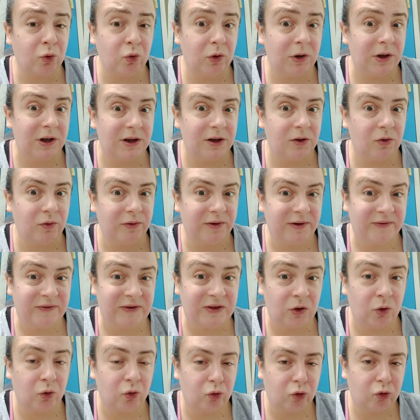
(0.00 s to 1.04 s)
toutes les nouvelles
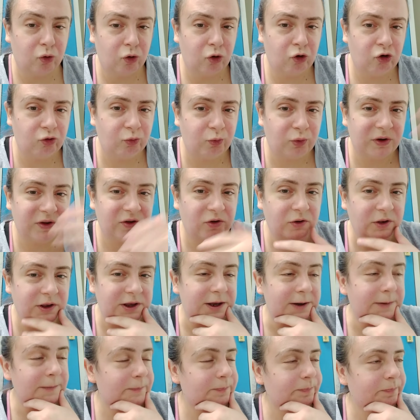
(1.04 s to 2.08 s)
vidéos que je pourrais
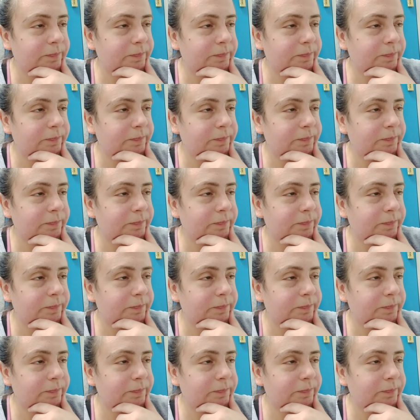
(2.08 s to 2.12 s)
sortir.